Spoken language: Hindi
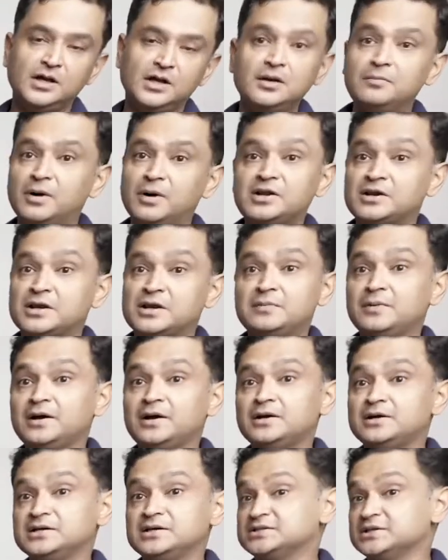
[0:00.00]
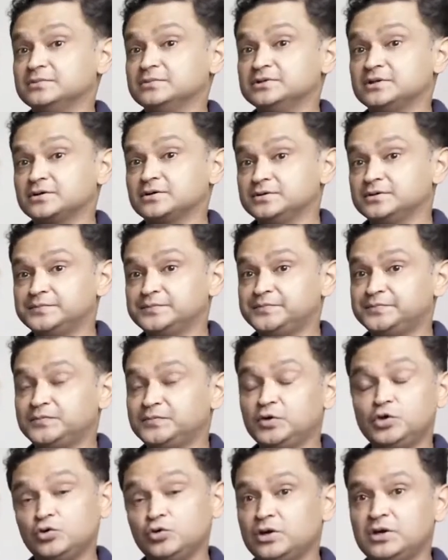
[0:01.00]
लेकिन बट नहीं पाया ठीक से अभी तक
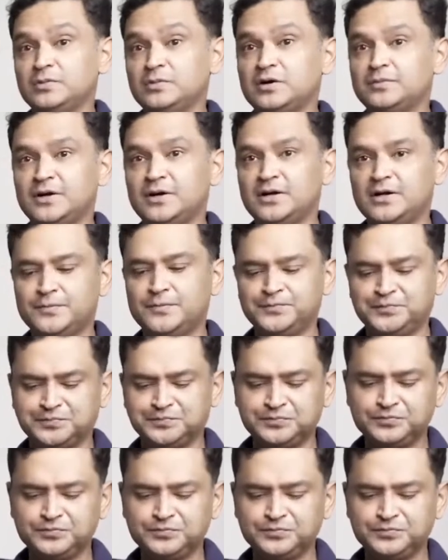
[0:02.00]
क्यों नहीं बट पाया